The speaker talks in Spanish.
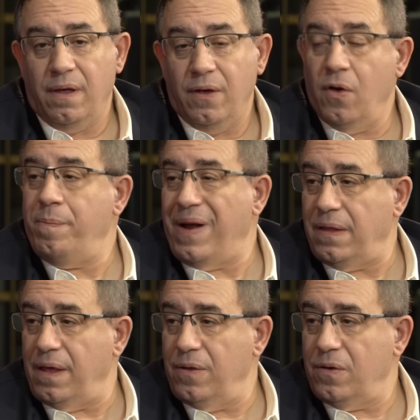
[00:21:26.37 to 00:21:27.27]

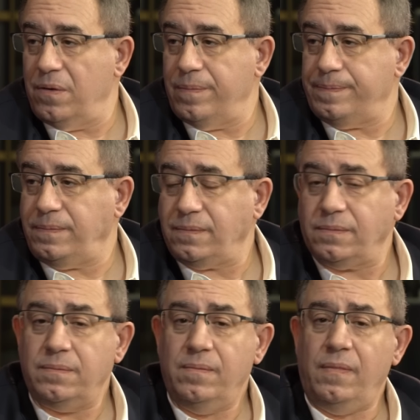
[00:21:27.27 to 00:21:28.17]
compartidos.
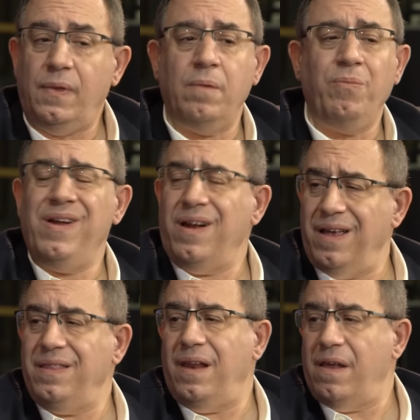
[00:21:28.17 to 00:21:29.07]
Bueno, en
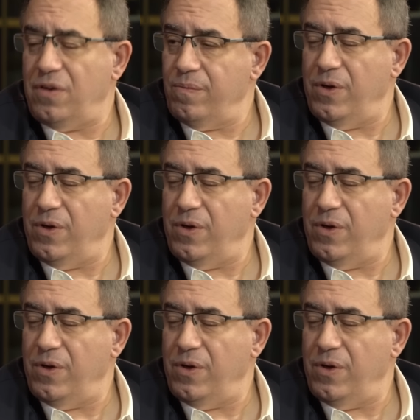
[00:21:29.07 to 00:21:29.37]
Argentina son